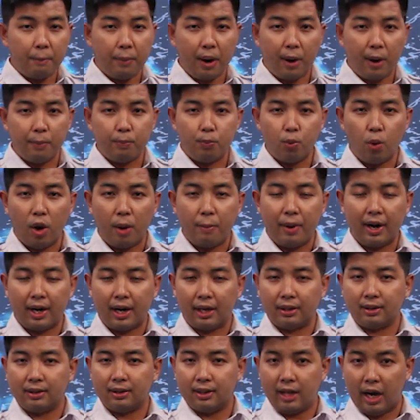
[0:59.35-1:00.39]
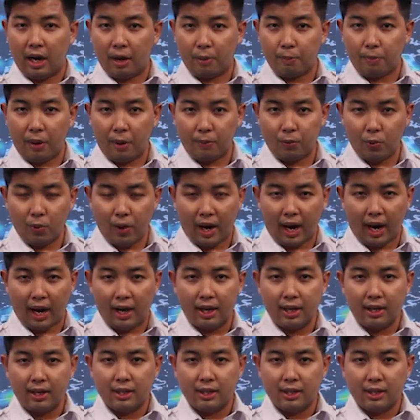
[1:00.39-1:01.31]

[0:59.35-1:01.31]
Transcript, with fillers: Papua Barat, dan Papua.